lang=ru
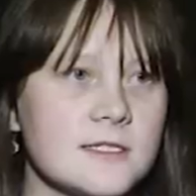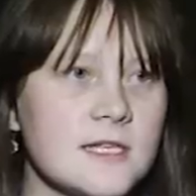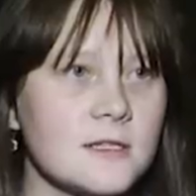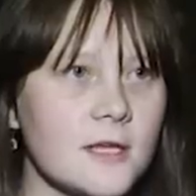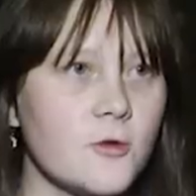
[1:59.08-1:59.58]

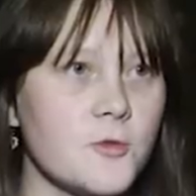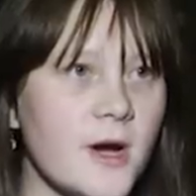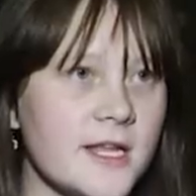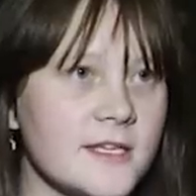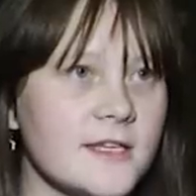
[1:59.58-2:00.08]
зал такой
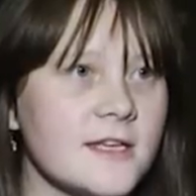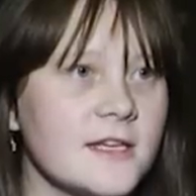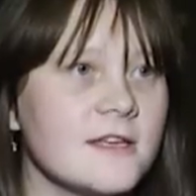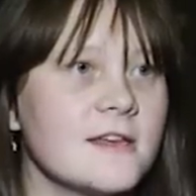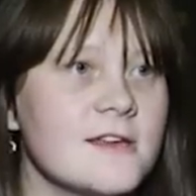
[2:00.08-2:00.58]

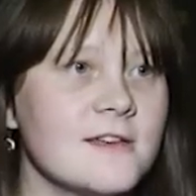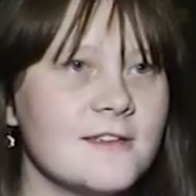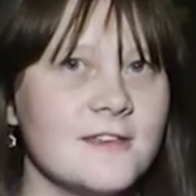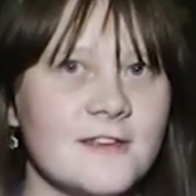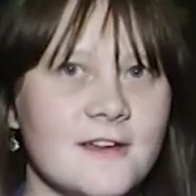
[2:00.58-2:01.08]
маленький,
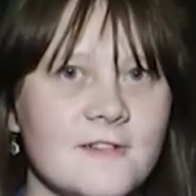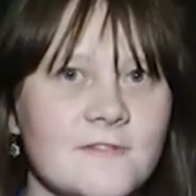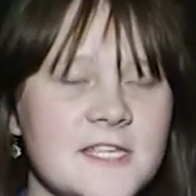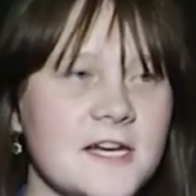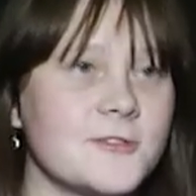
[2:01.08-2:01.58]
и
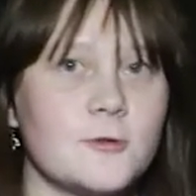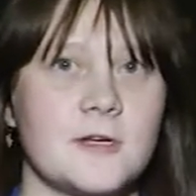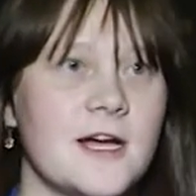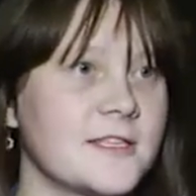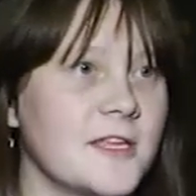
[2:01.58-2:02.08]
все
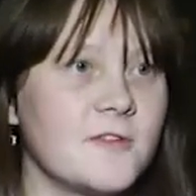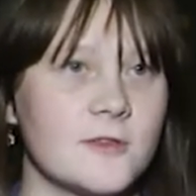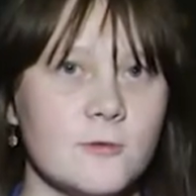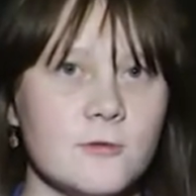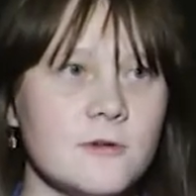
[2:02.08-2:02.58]
актеры как на
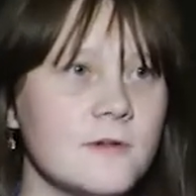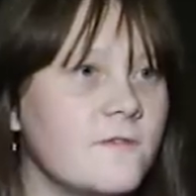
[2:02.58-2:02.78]
виду,